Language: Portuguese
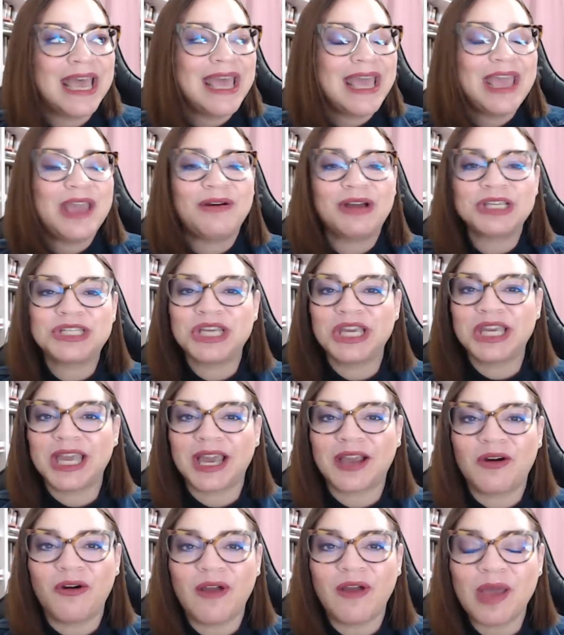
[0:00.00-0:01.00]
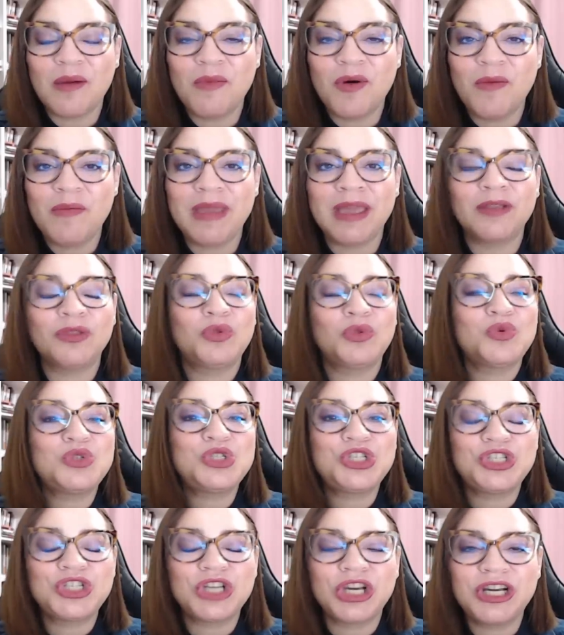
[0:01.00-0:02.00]
eu achei que a qualquer momento o
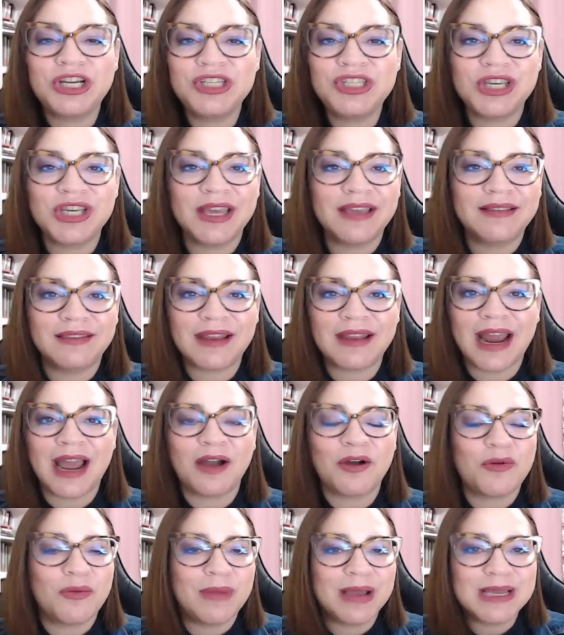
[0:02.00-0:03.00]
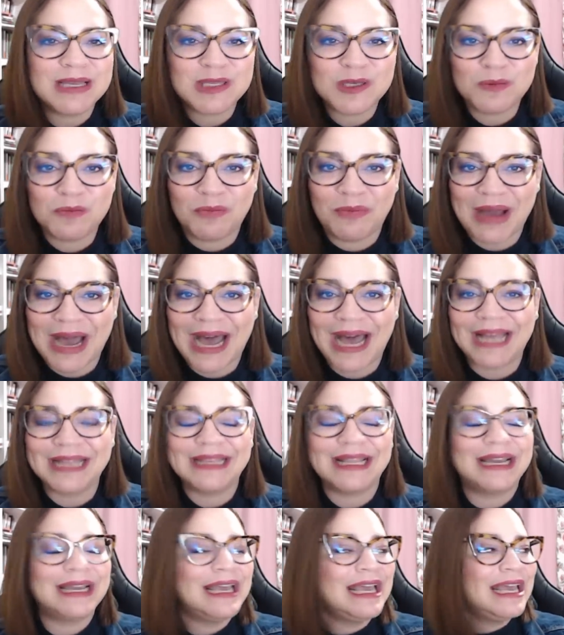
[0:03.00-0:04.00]
Xande ia entrar com uma
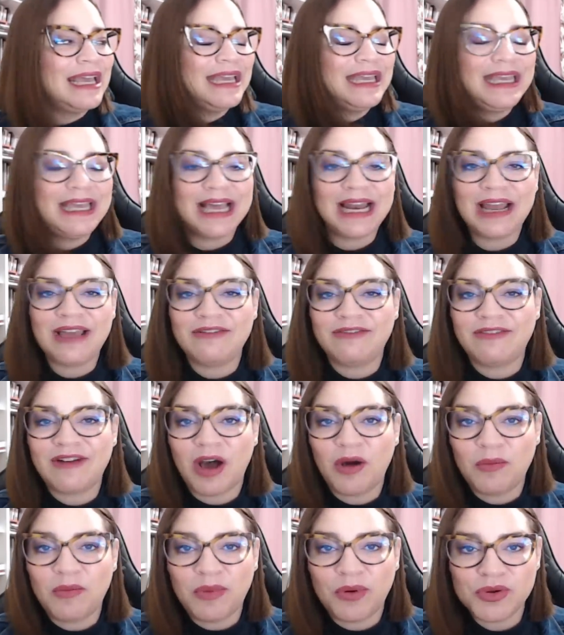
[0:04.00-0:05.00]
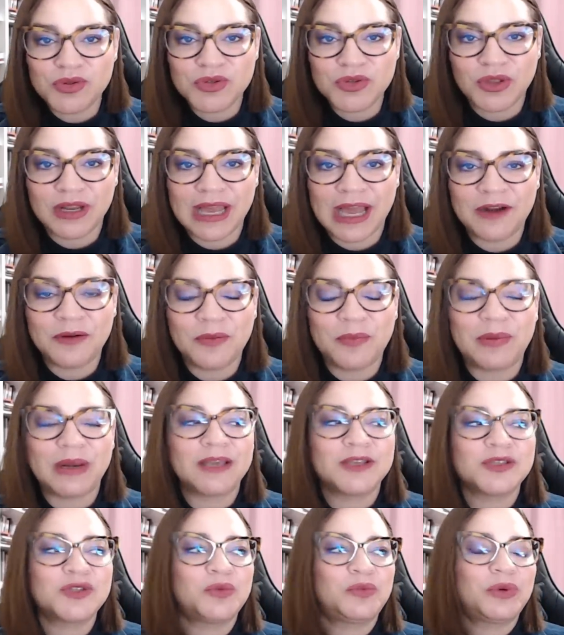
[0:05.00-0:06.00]
espada, e ia levar o Bolsonaro
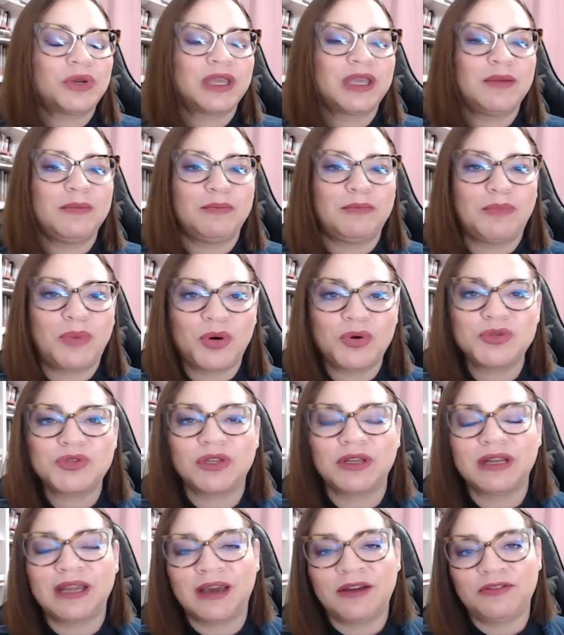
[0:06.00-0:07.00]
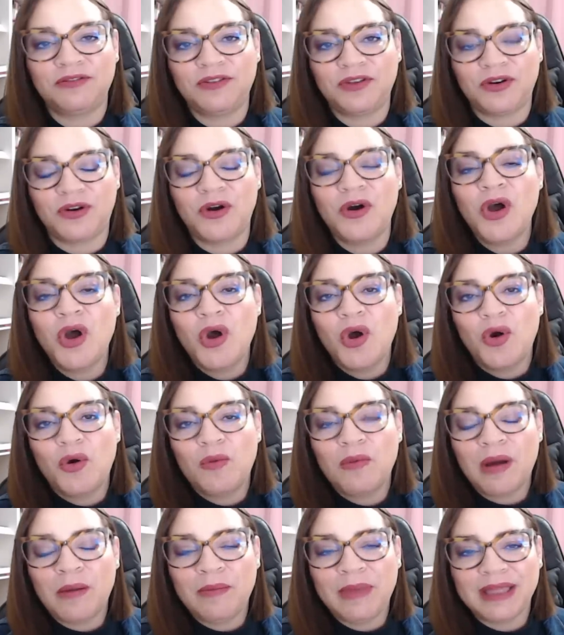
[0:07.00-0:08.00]
preso, porque Bolsonaro virou
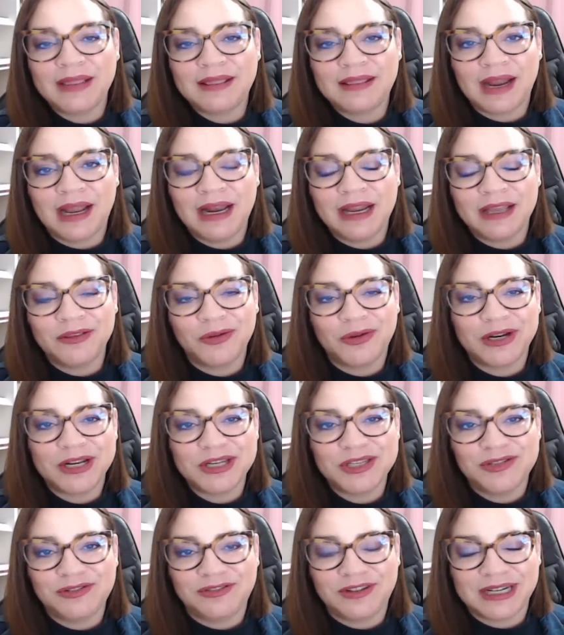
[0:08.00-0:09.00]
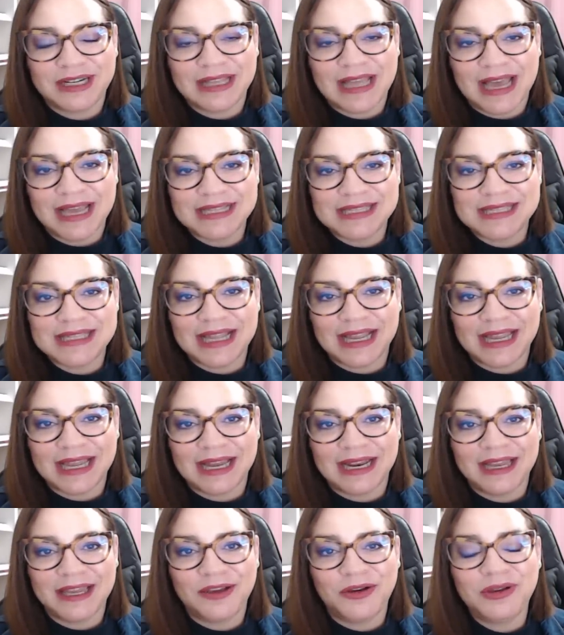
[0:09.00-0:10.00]
uma metralhadora de verdades
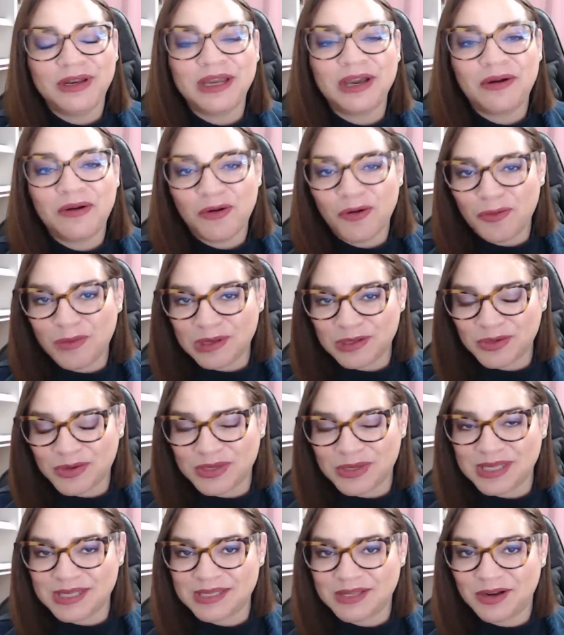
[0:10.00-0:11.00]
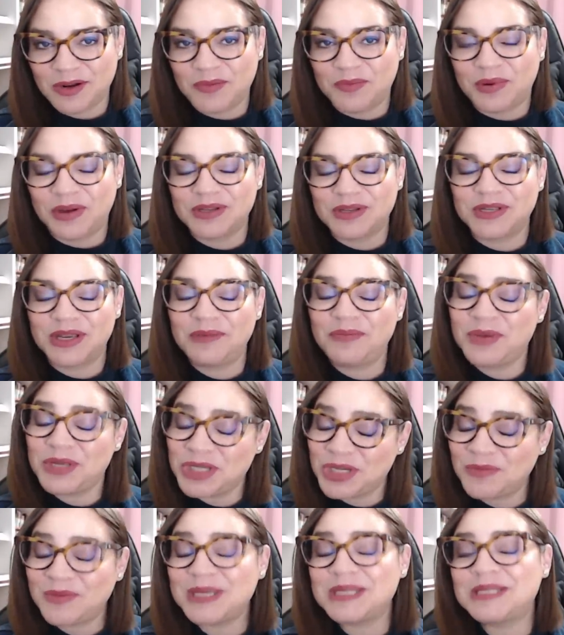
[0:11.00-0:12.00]
naquela reunião. Algumas coisas eu não posso
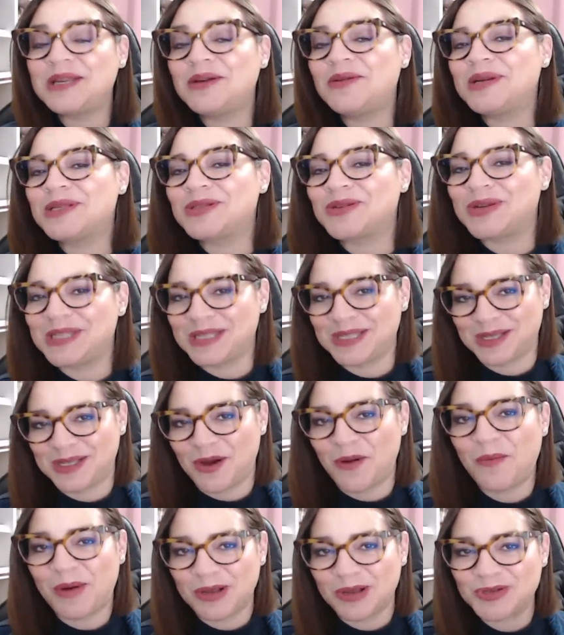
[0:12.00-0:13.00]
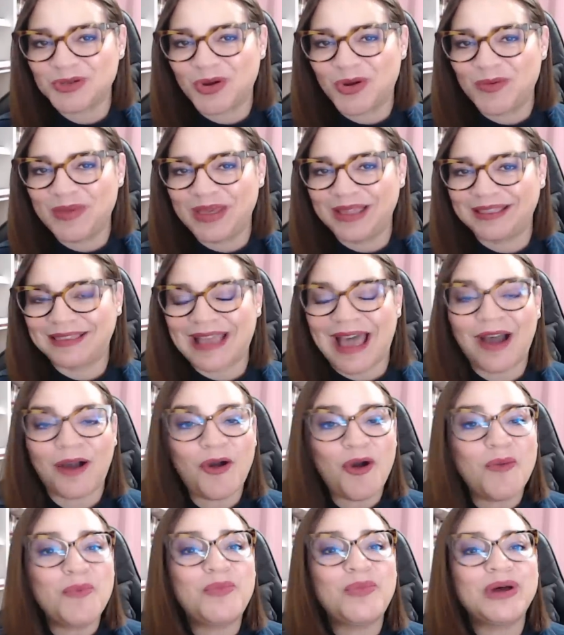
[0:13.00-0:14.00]
repetir, mas tem umas coisas que eu posso comentar.
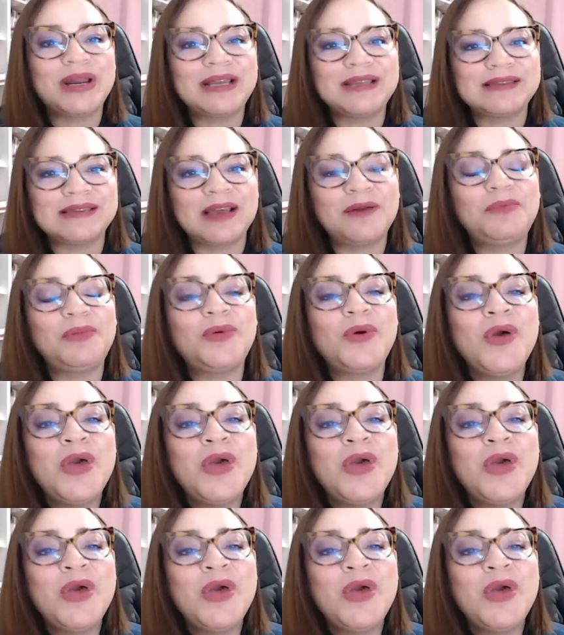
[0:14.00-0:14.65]
Como, por exemplo,